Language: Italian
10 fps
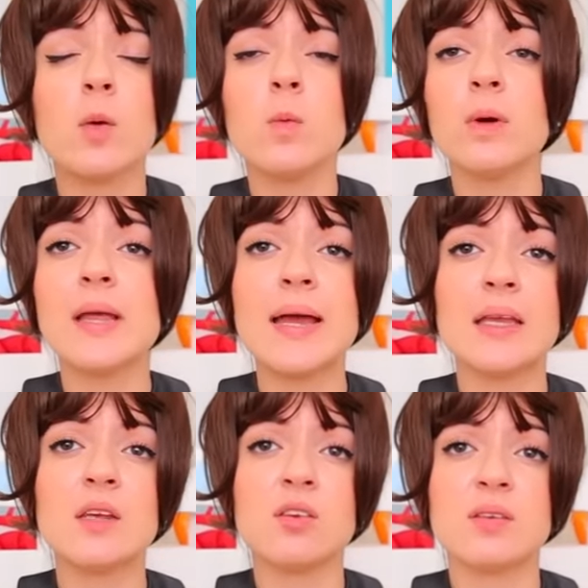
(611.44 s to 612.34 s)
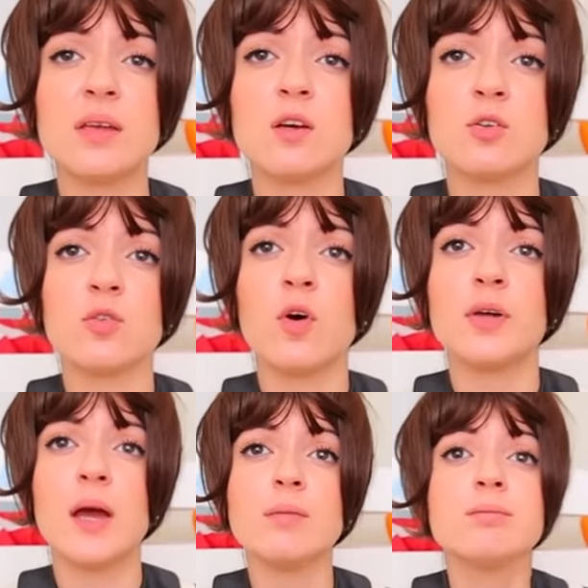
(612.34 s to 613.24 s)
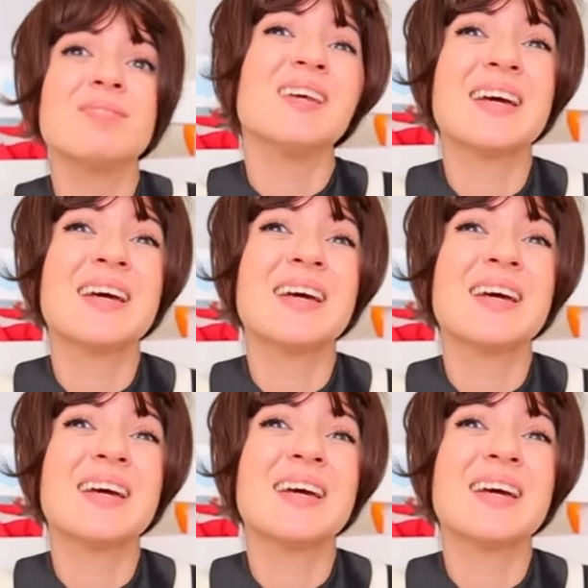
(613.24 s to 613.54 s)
comunque dai, adesso sai di cosa voglia? Di